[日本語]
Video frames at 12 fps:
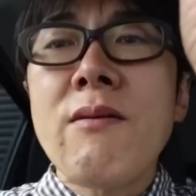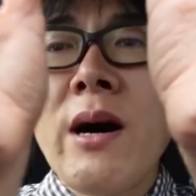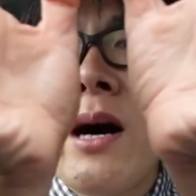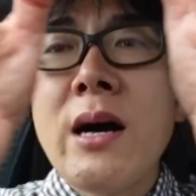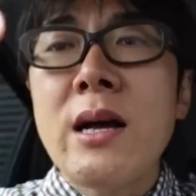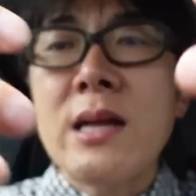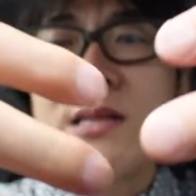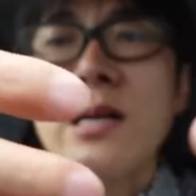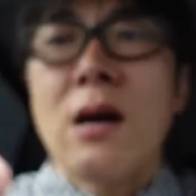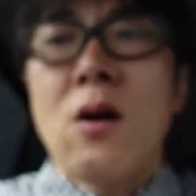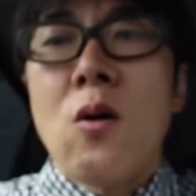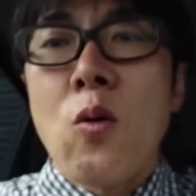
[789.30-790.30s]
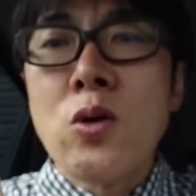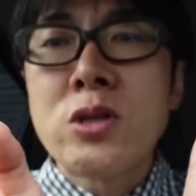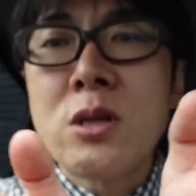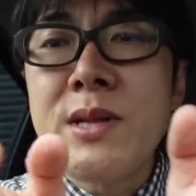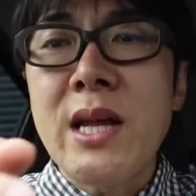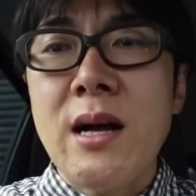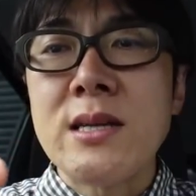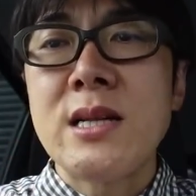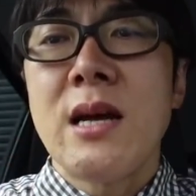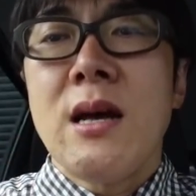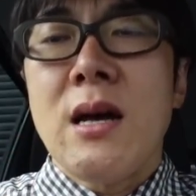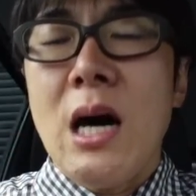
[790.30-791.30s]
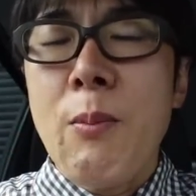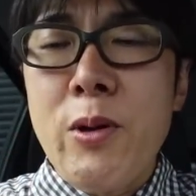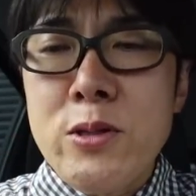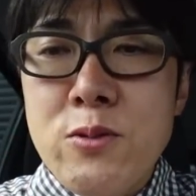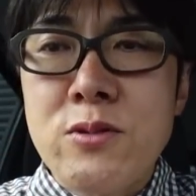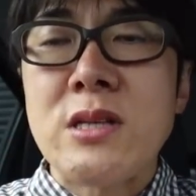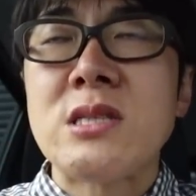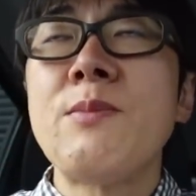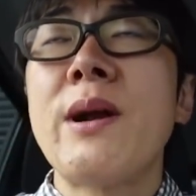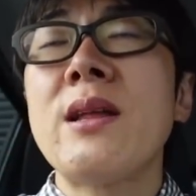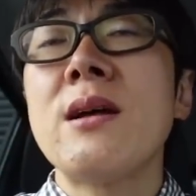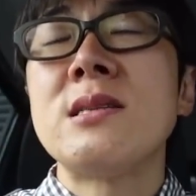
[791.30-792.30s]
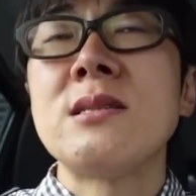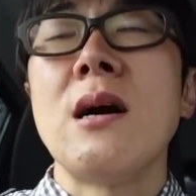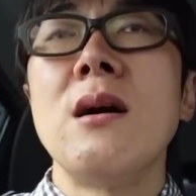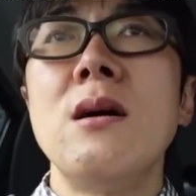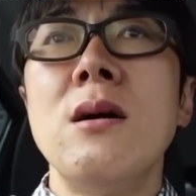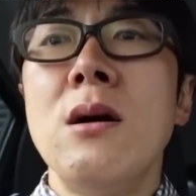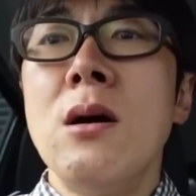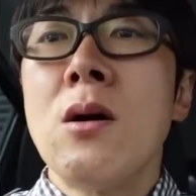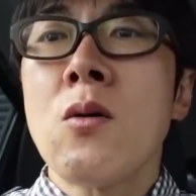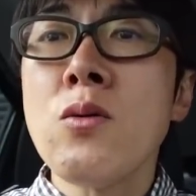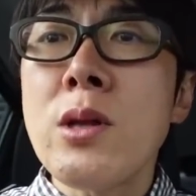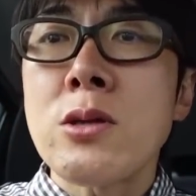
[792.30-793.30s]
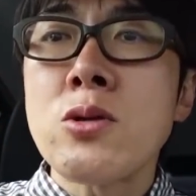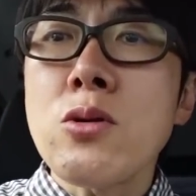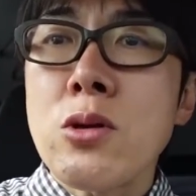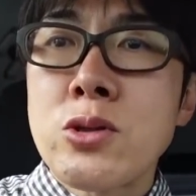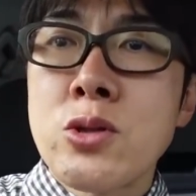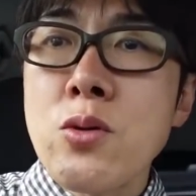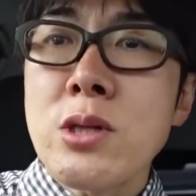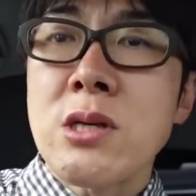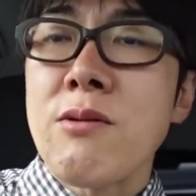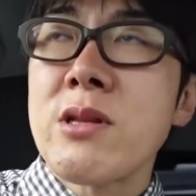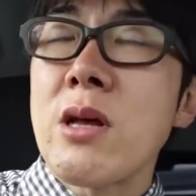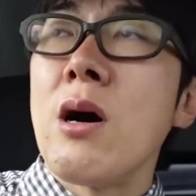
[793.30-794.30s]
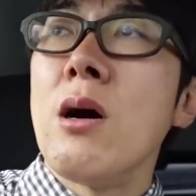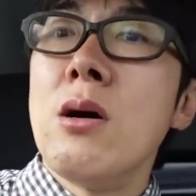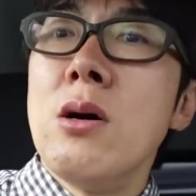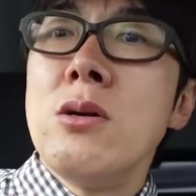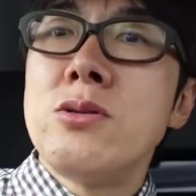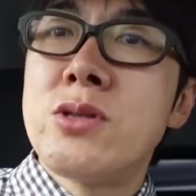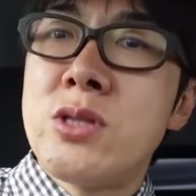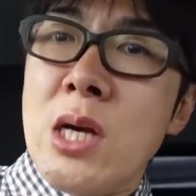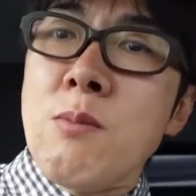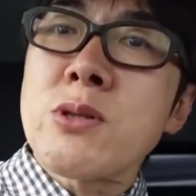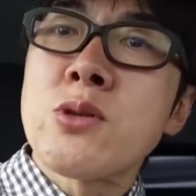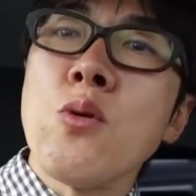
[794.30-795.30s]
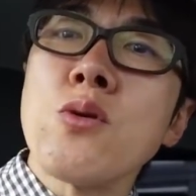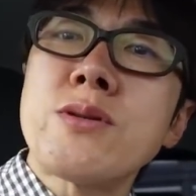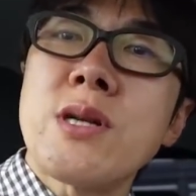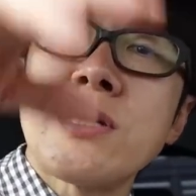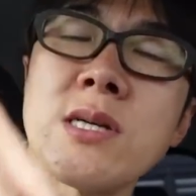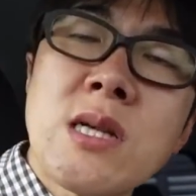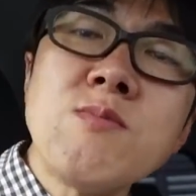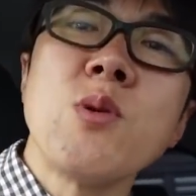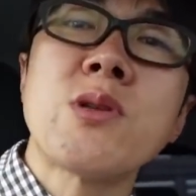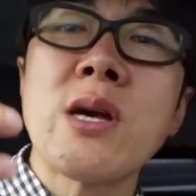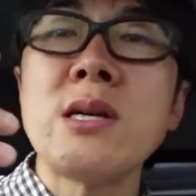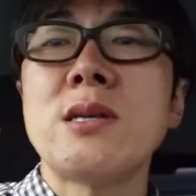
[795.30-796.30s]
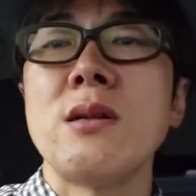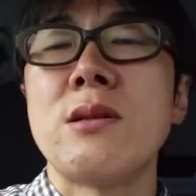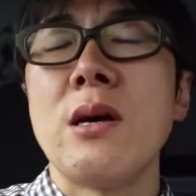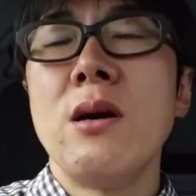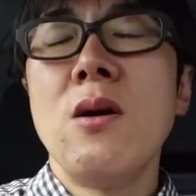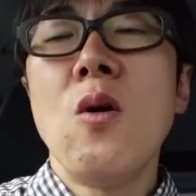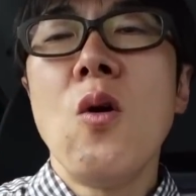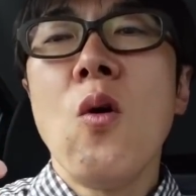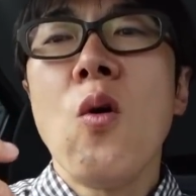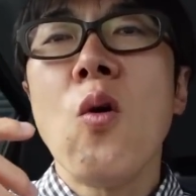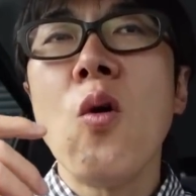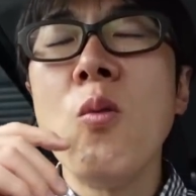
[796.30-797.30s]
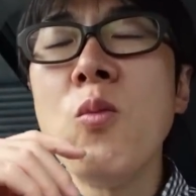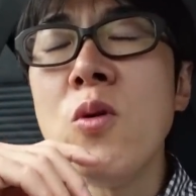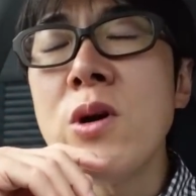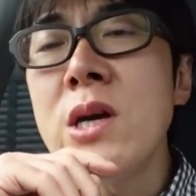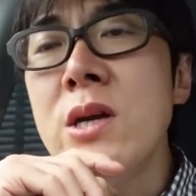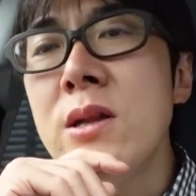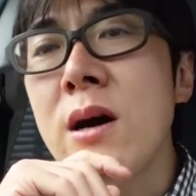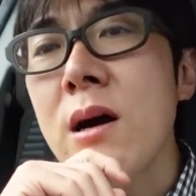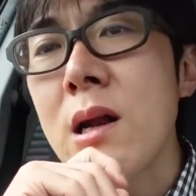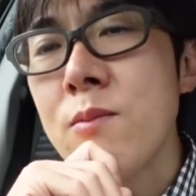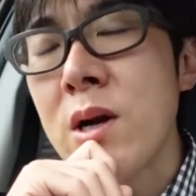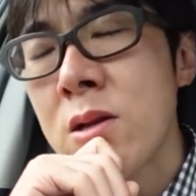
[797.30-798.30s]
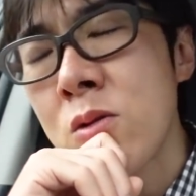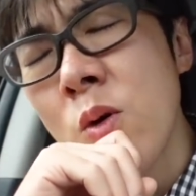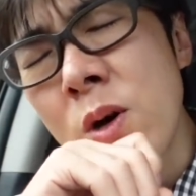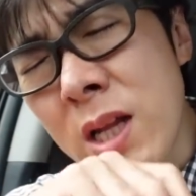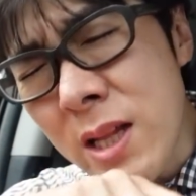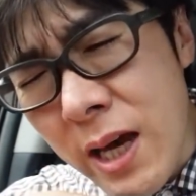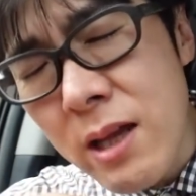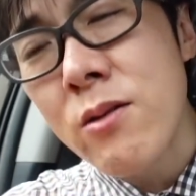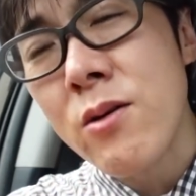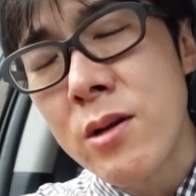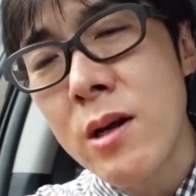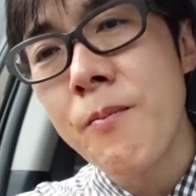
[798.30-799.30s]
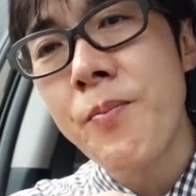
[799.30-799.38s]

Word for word: ワー型にさお城みたいな感じでアポロチョコが積まれてあってさこんなのちょっとちょんと触ったら全部総崩れして全部持ってけんじゃんって思いながらまれ取れないのよね